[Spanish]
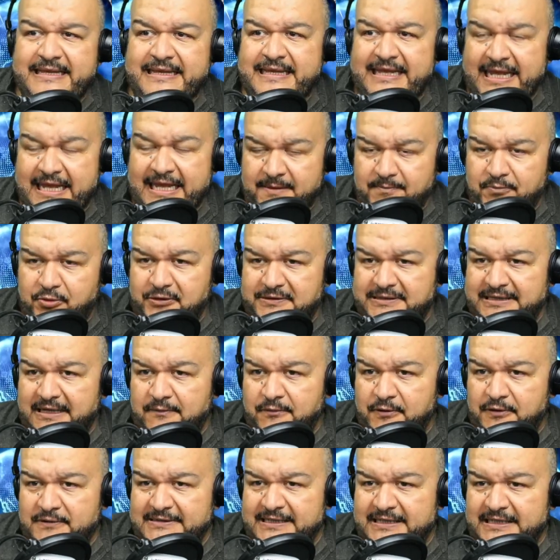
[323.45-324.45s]
el
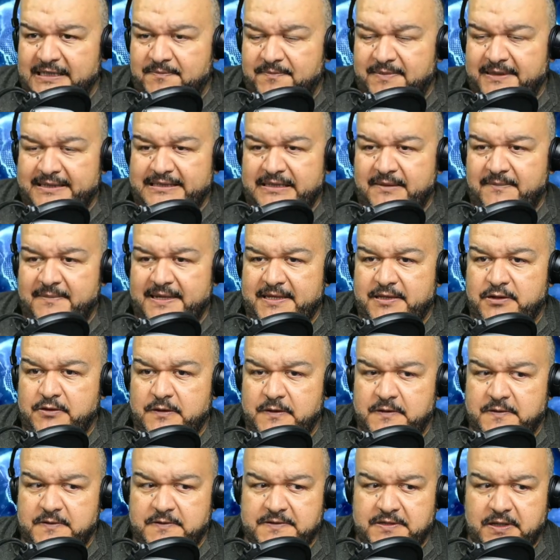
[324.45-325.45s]
portavoz del Departamento de
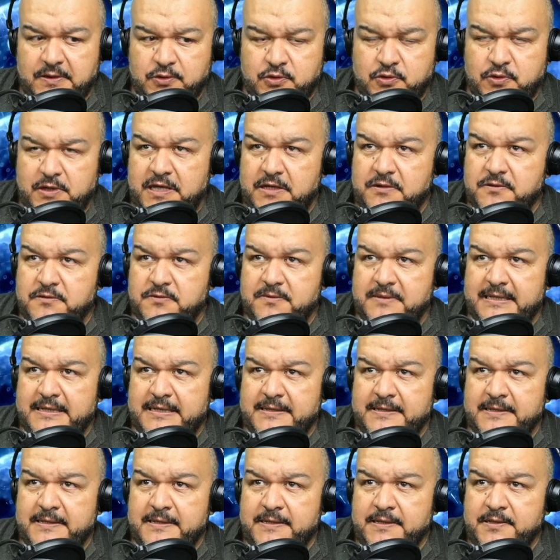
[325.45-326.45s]
los Estados Unidos.
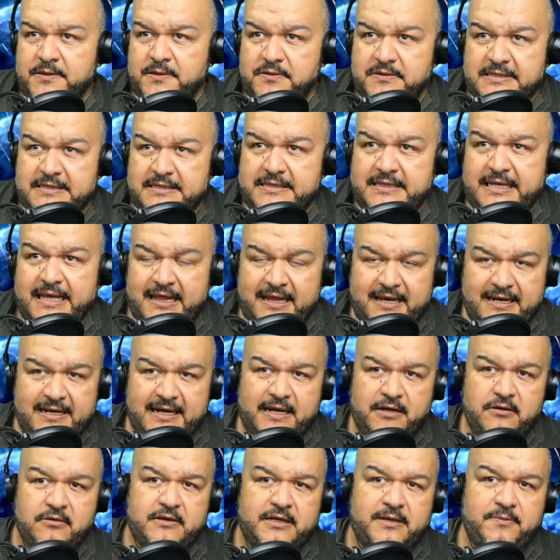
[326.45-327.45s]
Entonces queda
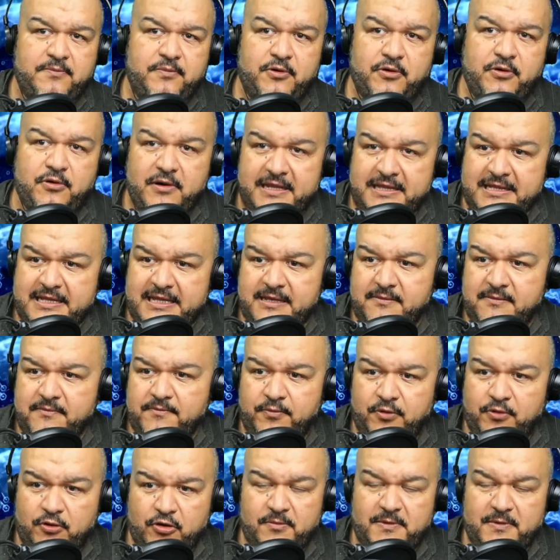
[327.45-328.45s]
claro que por ahorita,
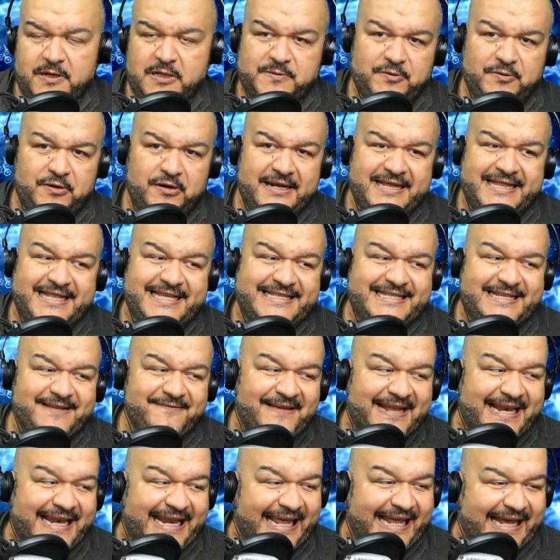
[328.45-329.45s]
por lo menos por ahorita, se
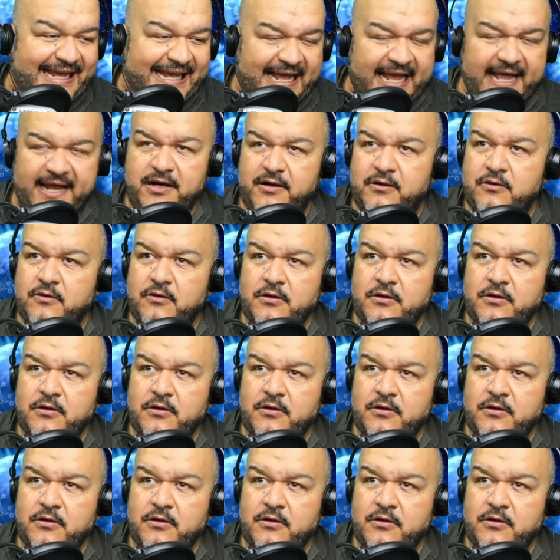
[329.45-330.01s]
ve lejano